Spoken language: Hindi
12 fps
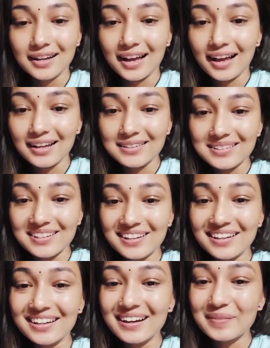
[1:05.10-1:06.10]
आज
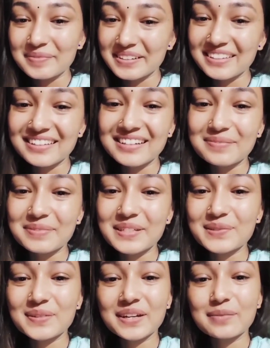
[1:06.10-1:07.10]
अपने लिए इनके
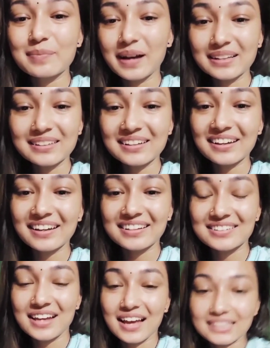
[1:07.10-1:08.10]
बीच में एक बात कहे के
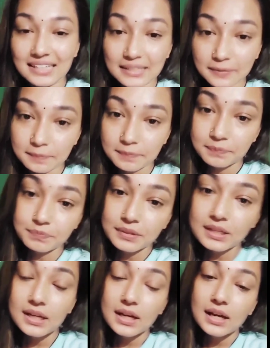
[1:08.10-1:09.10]
चाहते
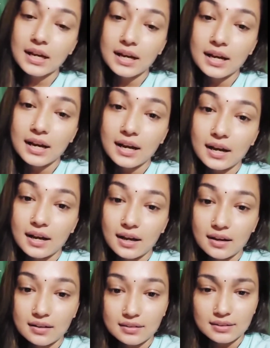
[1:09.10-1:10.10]

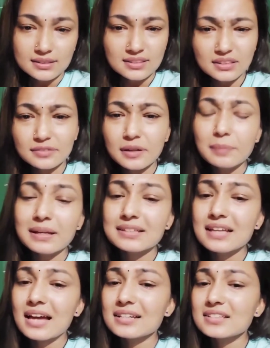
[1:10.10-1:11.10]
नहीं सिर्फ हम
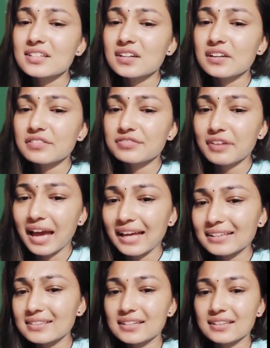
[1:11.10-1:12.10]
खेसारी जी के
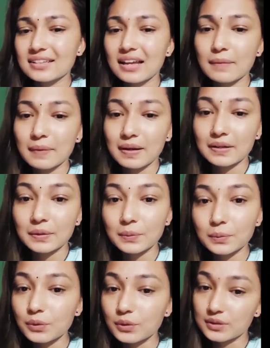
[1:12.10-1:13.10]
फैन जितना बानी
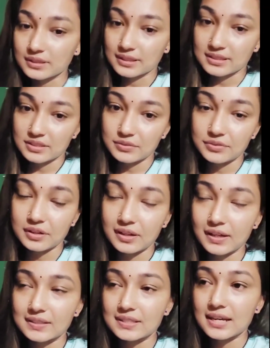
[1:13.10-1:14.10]
उ लोग से सिर्फ
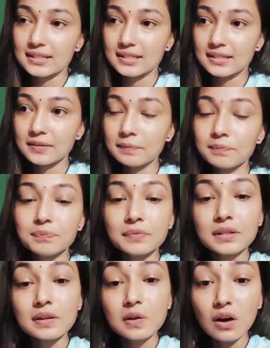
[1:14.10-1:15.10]
कहे के चाहते नहीं
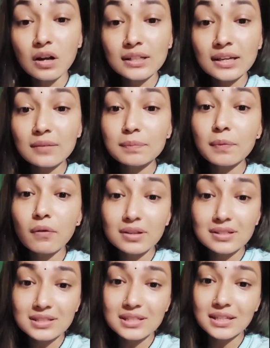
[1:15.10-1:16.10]
कौन है
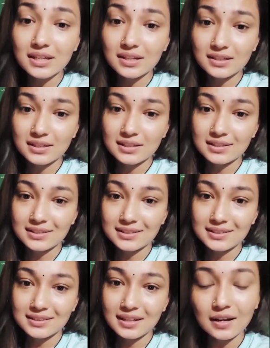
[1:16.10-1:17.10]
पवन सिंह
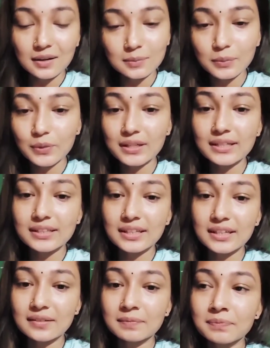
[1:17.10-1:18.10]
हम बोले
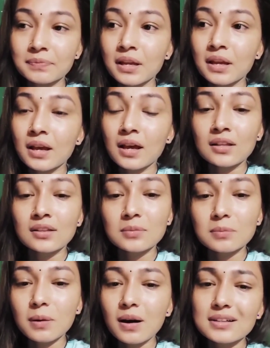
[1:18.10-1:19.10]
थे तो
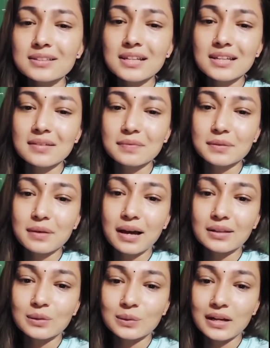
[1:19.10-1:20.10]
बहुत ज़्यादा
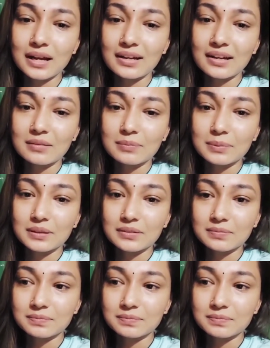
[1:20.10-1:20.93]
विवाद हो रहा है यहाँ पर